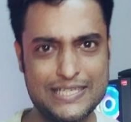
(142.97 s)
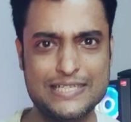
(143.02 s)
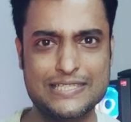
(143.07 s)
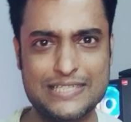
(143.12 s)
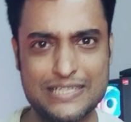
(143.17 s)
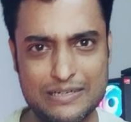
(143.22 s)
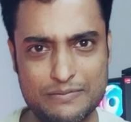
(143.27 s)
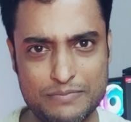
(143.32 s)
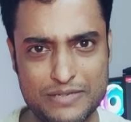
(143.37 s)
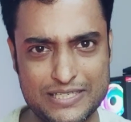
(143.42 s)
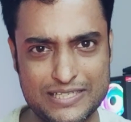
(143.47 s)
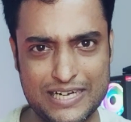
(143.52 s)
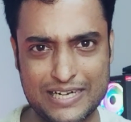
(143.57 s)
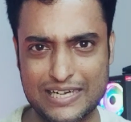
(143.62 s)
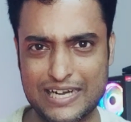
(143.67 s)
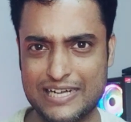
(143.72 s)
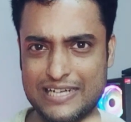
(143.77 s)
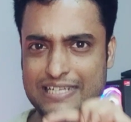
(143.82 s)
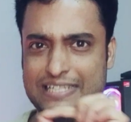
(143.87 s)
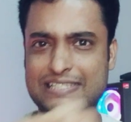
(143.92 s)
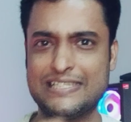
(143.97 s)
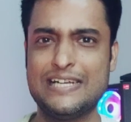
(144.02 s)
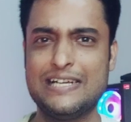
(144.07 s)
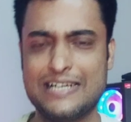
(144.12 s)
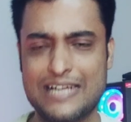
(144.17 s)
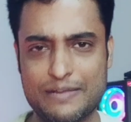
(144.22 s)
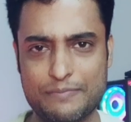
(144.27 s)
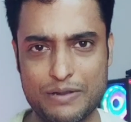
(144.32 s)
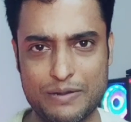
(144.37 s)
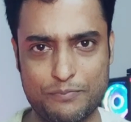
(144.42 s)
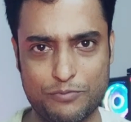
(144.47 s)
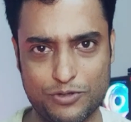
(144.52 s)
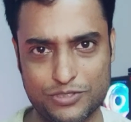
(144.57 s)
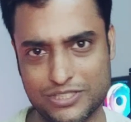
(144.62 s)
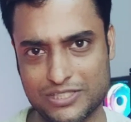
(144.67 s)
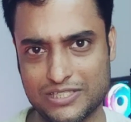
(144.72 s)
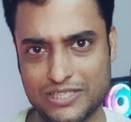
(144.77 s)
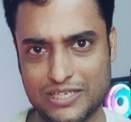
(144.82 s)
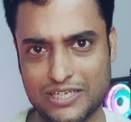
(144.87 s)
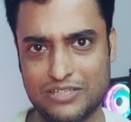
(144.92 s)
সিক্স এন এম একটা ডিসেন্ট টাইপের
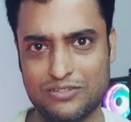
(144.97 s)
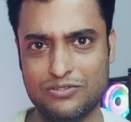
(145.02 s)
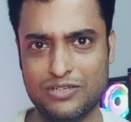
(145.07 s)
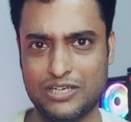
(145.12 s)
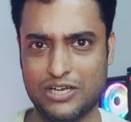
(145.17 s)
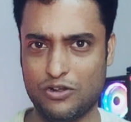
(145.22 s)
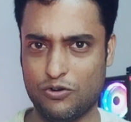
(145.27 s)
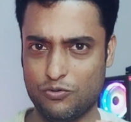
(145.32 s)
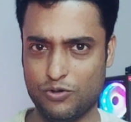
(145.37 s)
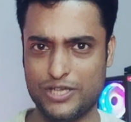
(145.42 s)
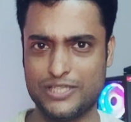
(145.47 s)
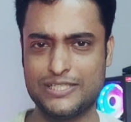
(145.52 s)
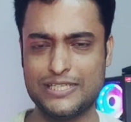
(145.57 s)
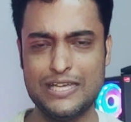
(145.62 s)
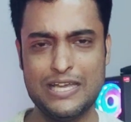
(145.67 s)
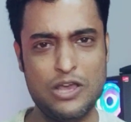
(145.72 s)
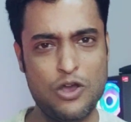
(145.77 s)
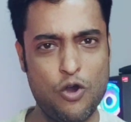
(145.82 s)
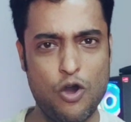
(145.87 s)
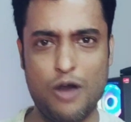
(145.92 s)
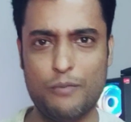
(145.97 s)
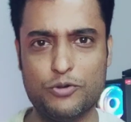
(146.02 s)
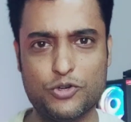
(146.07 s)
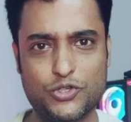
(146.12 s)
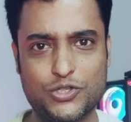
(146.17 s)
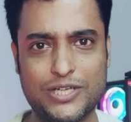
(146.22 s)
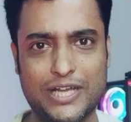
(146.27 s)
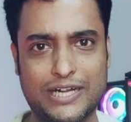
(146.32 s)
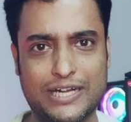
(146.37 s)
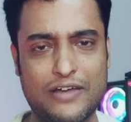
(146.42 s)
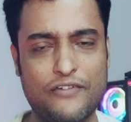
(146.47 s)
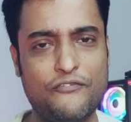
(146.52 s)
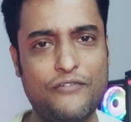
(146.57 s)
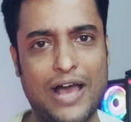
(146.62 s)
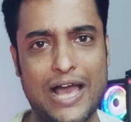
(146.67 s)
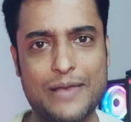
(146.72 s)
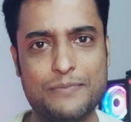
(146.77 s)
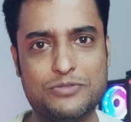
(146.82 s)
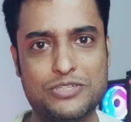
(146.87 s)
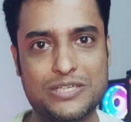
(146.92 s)
প্রসেসর কিন্তু এটা হয়েছে অবশ্যই একটা
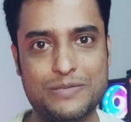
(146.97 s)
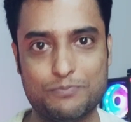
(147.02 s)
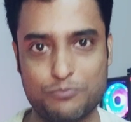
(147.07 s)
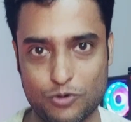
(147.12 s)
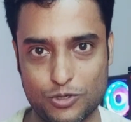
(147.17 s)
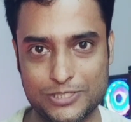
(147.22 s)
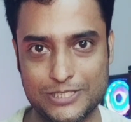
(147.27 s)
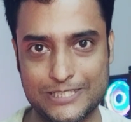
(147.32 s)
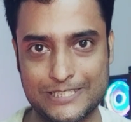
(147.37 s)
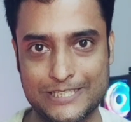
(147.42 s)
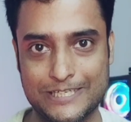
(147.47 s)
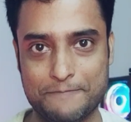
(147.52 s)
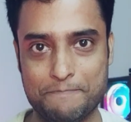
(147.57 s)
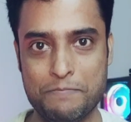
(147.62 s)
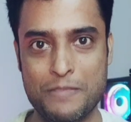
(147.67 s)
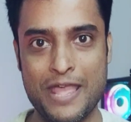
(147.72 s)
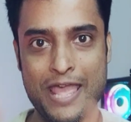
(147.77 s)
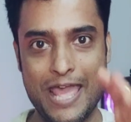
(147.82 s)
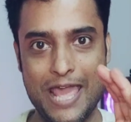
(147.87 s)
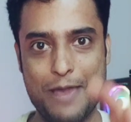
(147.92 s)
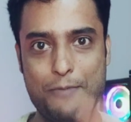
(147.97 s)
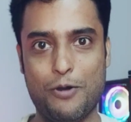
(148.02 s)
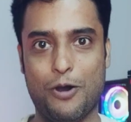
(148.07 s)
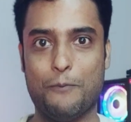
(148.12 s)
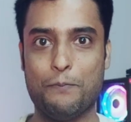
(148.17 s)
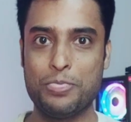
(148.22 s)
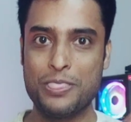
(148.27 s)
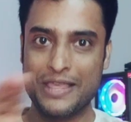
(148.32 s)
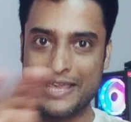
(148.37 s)
ফাইভ জি প্রসেসর সেন্সর এবং